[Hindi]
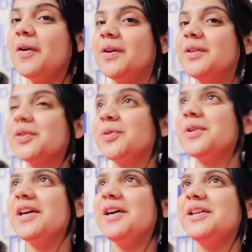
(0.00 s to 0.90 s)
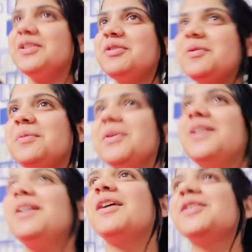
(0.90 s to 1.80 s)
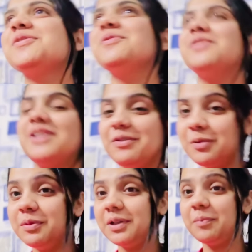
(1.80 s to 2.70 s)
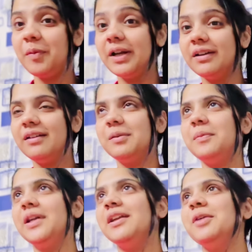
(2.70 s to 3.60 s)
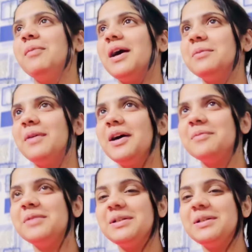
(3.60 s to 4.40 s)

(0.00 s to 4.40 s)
और नूना यार टीवी में मेरे गाना सुन रही है वो भी रिपीटेड रिपीटेड बार बार